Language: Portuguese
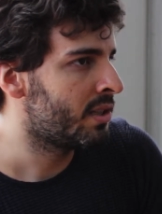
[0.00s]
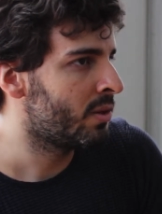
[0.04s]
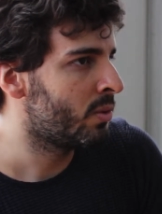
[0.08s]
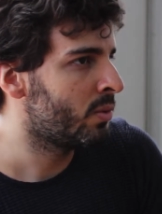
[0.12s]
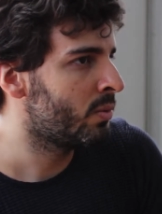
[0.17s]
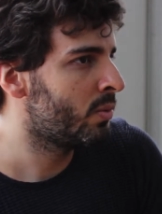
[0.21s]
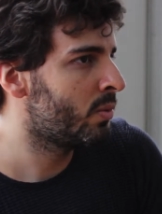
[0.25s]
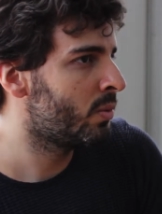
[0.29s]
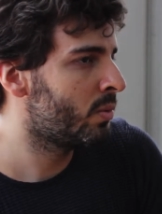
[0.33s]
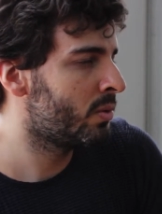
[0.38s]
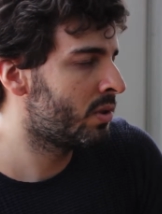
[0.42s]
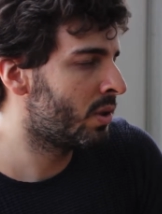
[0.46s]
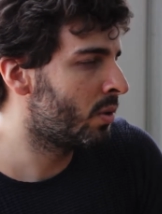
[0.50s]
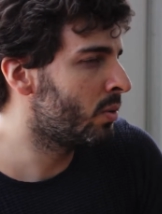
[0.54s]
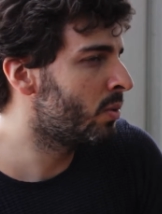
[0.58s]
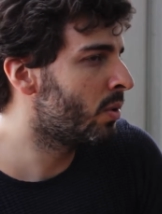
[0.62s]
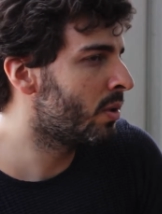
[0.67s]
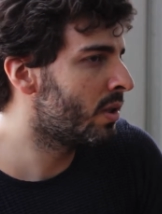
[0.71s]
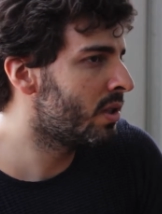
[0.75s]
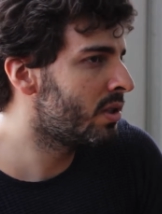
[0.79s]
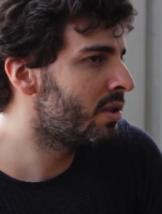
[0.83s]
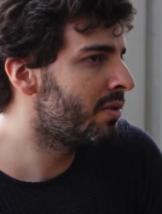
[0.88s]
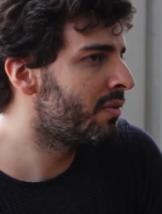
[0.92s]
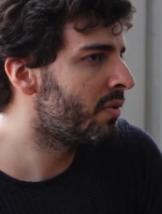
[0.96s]
são, são
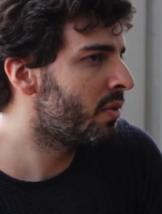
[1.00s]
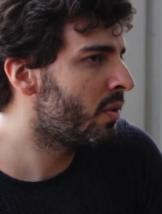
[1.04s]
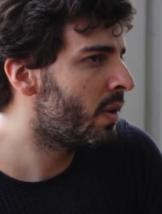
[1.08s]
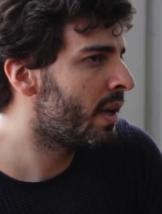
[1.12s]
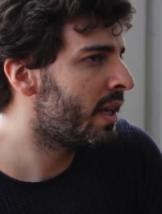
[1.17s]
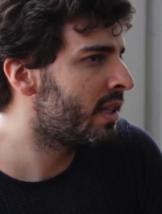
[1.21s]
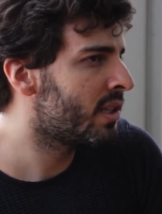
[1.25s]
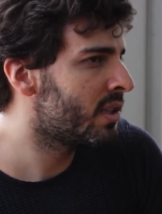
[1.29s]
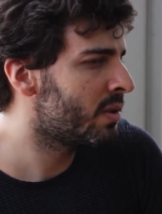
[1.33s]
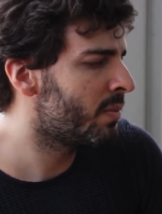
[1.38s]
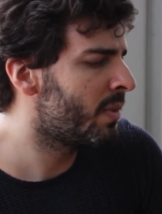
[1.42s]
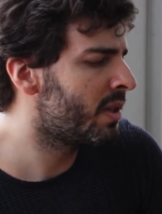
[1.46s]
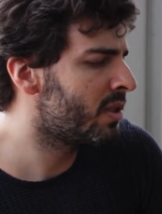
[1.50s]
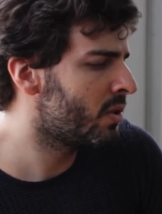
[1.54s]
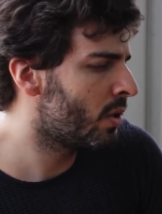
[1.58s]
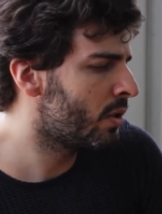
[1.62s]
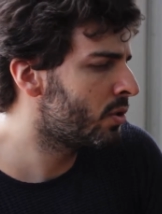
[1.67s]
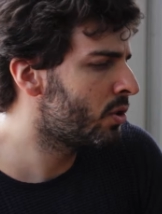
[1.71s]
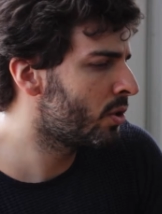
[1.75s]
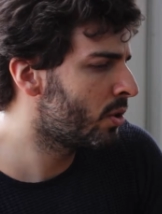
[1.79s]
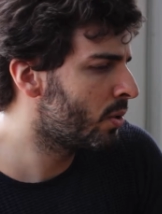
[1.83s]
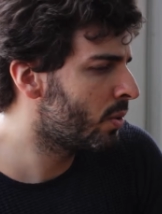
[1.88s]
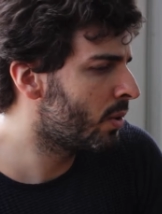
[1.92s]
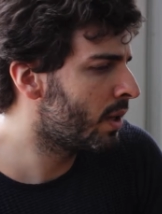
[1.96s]
todas influências, mas eu
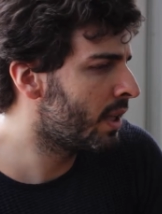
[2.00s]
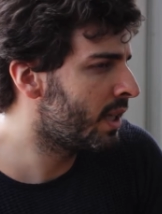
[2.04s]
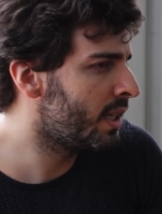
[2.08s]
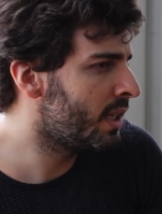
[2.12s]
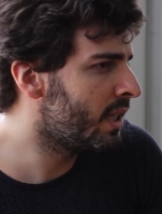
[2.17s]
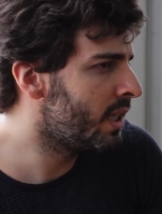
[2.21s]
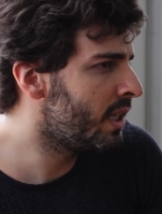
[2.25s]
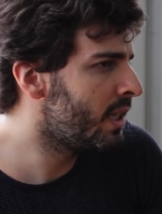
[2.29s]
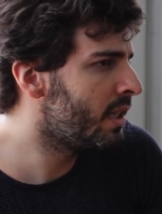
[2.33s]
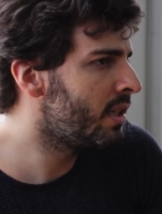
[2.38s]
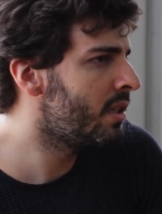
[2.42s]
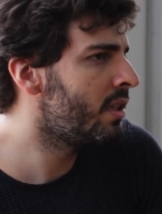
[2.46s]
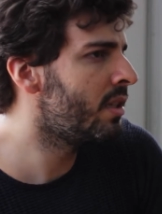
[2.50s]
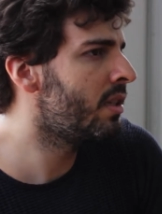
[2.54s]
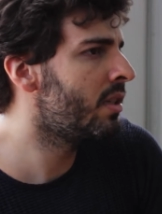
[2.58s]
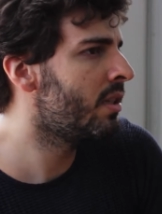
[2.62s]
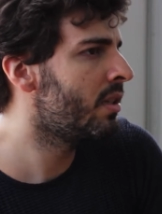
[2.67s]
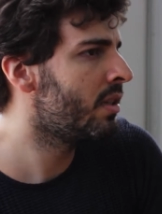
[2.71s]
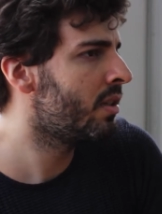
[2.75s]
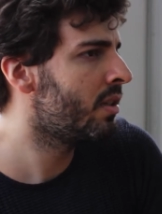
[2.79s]
acho que o Lenine